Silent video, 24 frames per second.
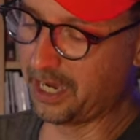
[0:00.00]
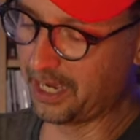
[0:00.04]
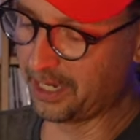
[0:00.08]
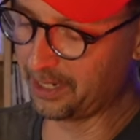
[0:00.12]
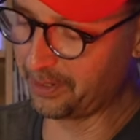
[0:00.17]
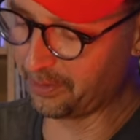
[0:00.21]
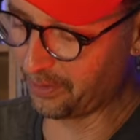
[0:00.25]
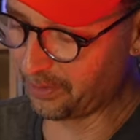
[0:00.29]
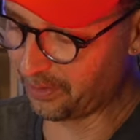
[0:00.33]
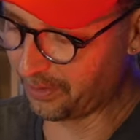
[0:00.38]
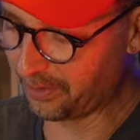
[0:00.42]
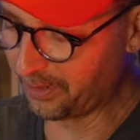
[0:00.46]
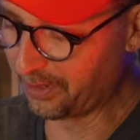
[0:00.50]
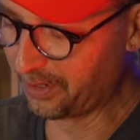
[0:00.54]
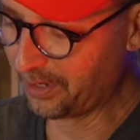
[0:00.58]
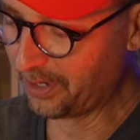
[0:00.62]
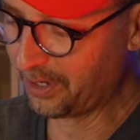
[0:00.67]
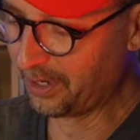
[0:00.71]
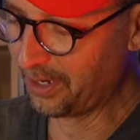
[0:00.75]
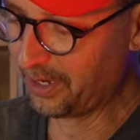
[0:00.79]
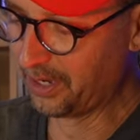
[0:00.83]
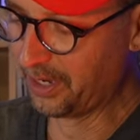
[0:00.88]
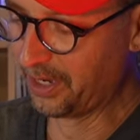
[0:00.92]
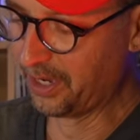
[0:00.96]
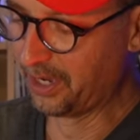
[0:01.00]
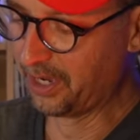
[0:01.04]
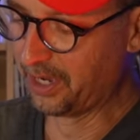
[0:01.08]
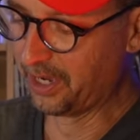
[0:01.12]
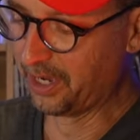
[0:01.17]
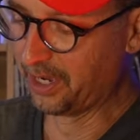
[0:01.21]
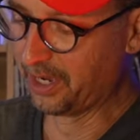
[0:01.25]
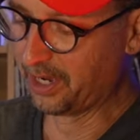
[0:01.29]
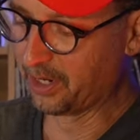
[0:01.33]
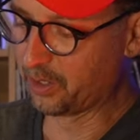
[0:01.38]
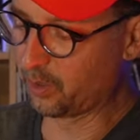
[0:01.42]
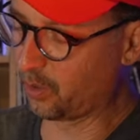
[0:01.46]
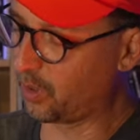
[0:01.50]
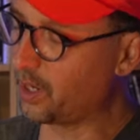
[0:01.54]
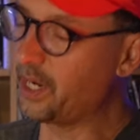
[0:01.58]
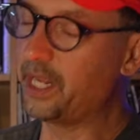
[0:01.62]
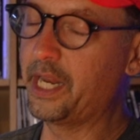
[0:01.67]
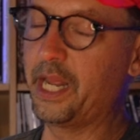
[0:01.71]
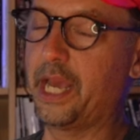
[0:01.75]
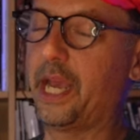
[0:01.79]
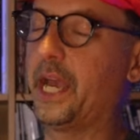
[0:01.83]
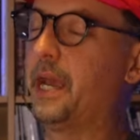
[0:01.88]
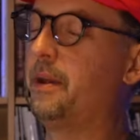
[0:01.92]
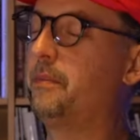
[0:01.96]
あのこれ
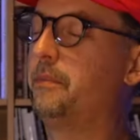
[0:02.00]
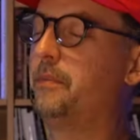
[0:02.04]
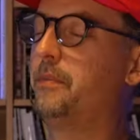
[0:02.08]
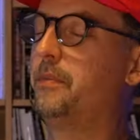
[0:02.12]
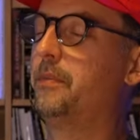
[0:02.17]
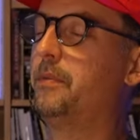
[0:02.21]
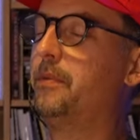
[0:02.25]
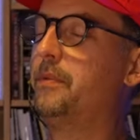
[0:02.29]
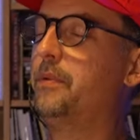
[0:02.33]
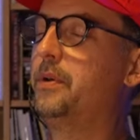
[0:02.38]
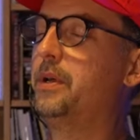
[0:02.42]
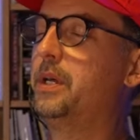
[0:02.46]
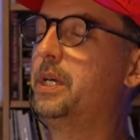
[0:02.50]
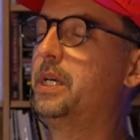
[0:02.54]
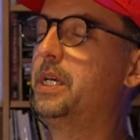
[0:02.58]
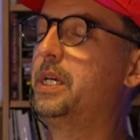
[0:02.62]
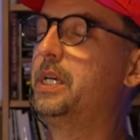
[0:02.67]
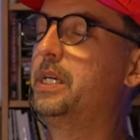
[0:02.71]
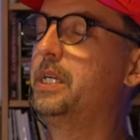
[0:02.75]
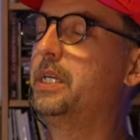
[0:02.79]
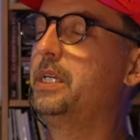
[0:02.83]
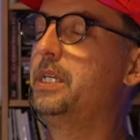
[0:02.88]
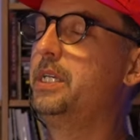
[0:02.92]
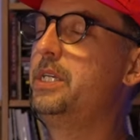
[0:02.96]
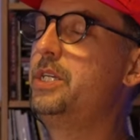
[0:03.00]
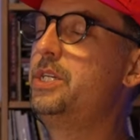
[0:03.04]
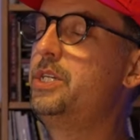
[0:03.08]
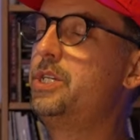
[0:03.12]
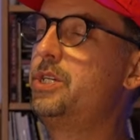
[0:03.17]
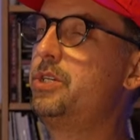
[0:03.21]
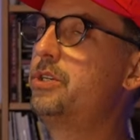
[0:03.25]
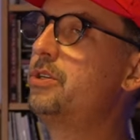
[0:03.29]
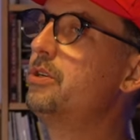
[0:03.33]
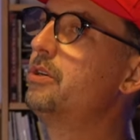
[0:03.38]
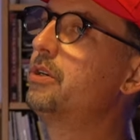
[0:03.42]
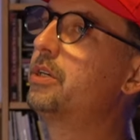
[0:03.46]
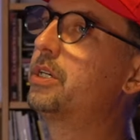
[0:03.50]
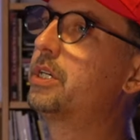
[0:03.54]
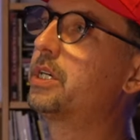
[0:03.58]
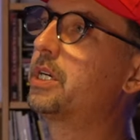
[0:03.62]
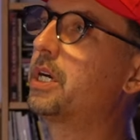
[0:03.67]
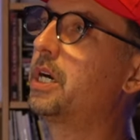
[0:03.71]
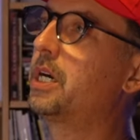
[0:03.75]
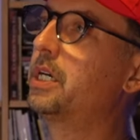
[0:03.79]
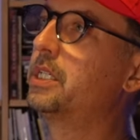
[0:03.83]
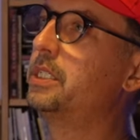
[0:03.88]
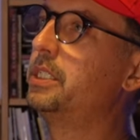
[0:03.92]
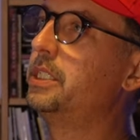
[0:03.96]
ね1週
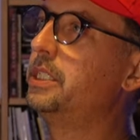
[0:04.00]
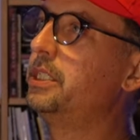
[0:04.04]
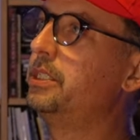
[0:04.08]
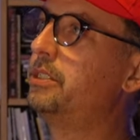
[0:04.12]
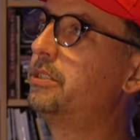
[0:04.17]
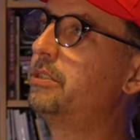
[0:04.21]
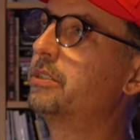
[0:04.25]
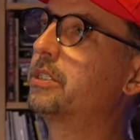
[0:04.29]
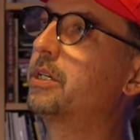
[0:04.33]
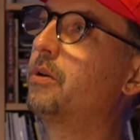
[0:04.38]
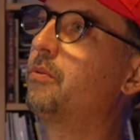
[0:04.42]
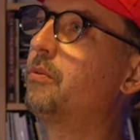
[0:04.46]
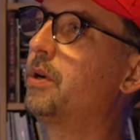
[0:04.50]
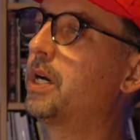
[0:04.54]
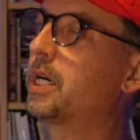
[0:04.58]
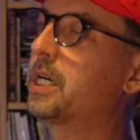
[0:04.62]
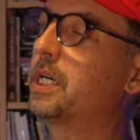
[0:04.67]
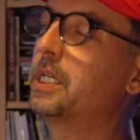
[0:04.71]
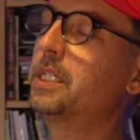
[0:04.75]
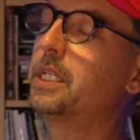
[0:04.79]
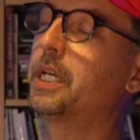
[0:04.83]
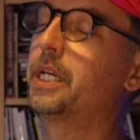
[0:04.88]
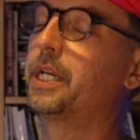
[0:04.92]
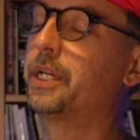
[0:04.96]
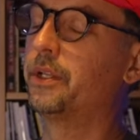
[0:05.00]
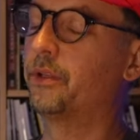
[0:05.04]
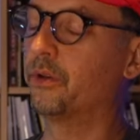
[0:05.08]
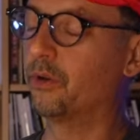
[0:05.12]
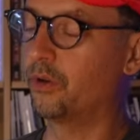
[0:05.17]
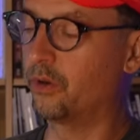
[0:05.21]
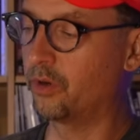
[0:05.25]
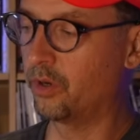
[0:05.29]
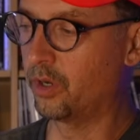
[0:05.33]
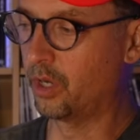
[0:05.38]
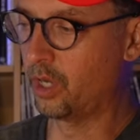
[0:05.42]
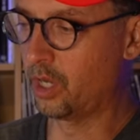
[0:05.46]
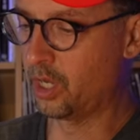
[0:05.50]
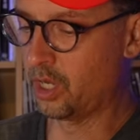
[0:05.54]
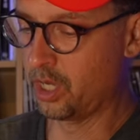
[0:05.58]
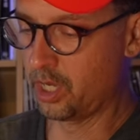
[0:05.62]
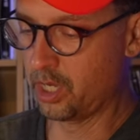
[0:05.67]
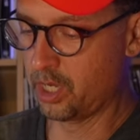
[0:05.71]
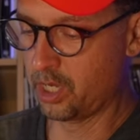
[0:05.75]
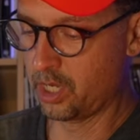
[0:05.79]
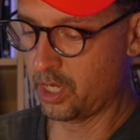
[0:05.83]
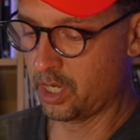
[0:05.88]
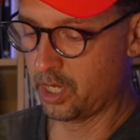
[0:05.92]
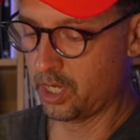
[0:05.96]
間2週間分かんないけど
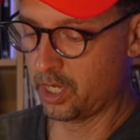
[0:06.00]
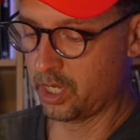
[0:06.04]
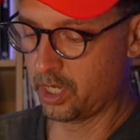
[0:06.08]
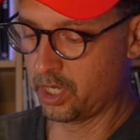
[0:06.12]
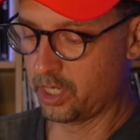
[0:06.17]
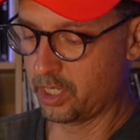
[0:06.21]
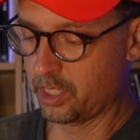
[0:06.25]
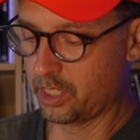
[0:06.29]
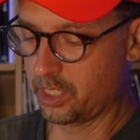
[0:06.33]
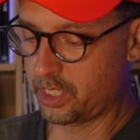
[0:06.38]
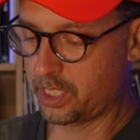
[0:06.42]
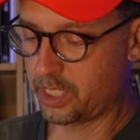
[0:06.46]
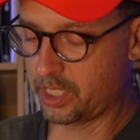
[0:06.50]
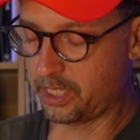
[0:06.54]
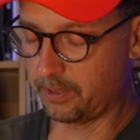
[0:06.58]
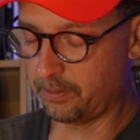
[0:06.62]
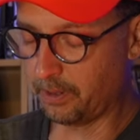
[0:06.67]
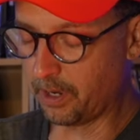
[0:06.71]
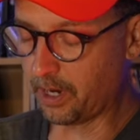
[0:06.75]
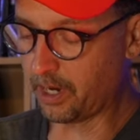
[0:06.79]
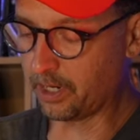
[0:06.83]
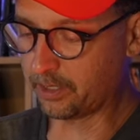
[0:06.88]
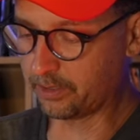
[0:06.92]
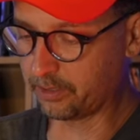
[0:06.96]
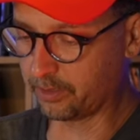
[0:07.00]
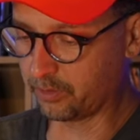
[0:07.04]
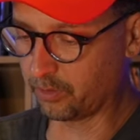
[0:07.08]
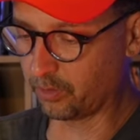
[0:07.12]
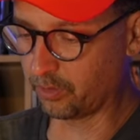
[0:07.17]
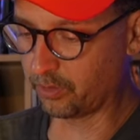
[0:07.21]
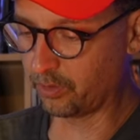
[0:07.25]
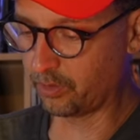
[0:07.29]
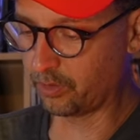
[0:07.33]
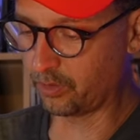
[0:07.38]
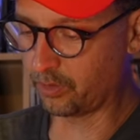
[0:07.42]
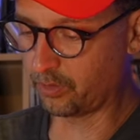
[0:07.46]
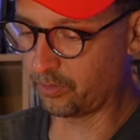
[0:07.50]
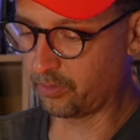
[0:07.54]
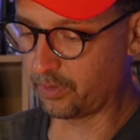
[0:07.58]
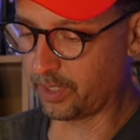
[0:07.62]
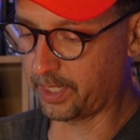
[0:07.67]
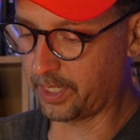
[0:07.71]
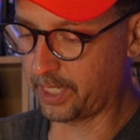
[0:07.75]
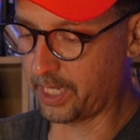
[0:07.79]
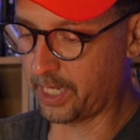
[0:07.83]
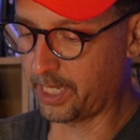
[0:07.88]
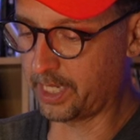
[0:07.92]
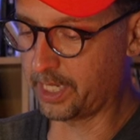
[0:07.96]
しばらくこの
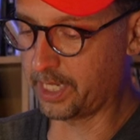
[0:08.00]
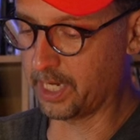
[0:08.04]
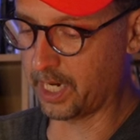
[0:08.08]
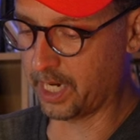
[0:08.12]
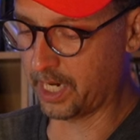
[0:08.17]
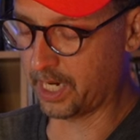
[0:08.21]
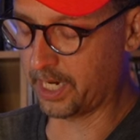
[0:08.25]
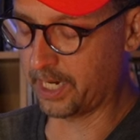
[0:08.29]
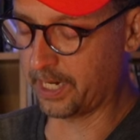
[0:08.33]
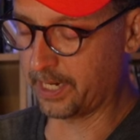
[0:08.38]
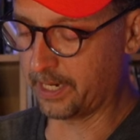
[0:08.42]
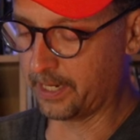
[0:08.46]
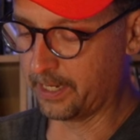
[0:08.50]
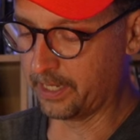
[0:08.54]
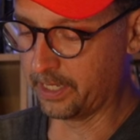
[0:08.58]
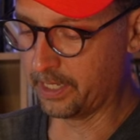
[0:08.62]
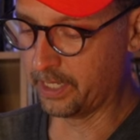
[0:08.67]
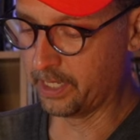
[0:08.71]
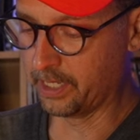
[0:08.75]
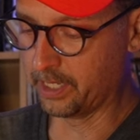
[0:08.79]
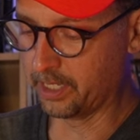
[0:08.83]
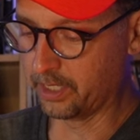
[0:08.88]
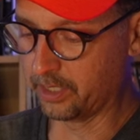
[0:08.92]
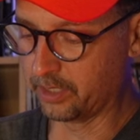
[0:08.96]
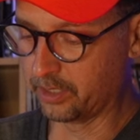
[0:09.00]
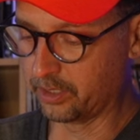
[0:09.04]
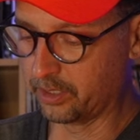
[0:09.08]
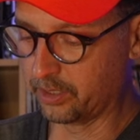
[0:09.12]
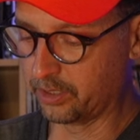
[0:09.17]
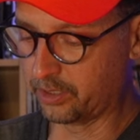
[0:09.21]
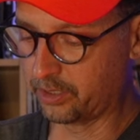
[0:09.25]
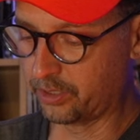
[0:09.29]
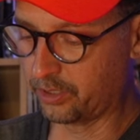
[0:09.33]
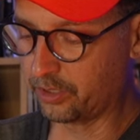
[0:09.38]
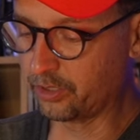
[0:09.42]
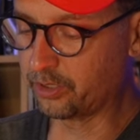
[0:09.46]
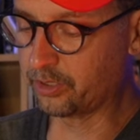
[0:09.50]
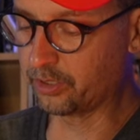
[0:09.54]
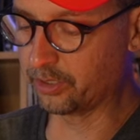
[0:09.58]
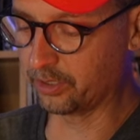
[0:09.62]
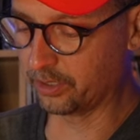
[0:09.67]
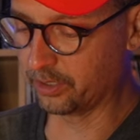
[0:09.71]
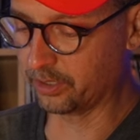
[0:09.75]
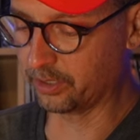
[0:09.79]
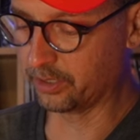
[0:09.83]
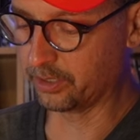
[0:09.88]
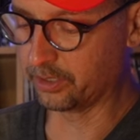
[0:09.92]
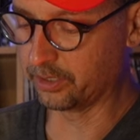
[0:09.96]
話題が
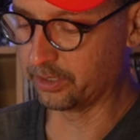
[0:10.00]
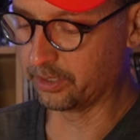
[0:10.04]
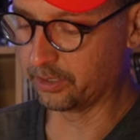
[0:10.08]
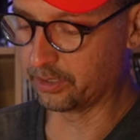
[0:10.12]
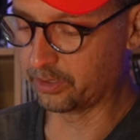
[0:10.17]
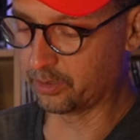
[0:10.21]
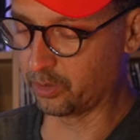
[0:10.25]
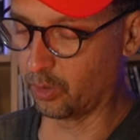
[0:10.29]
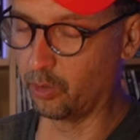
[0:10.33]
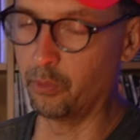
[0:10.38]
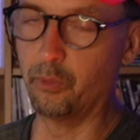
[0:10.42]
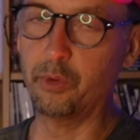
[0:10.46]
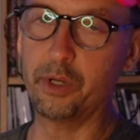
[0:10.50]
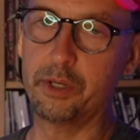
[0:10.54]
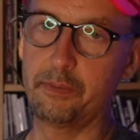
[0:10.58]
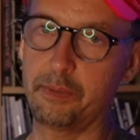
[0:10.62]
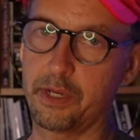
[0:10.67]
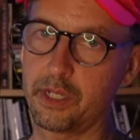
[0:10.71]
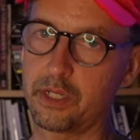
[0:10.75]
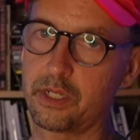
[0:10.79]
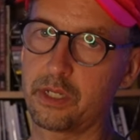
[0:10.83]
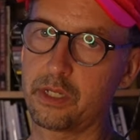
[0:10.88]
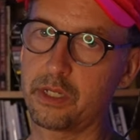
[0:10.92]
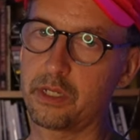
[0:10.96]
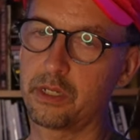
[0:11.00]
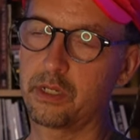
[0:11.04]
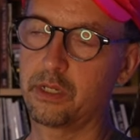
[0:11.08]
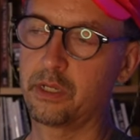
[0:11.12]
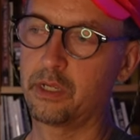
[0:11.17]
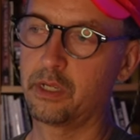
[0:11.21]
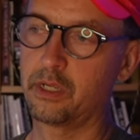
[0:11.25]
続くと思います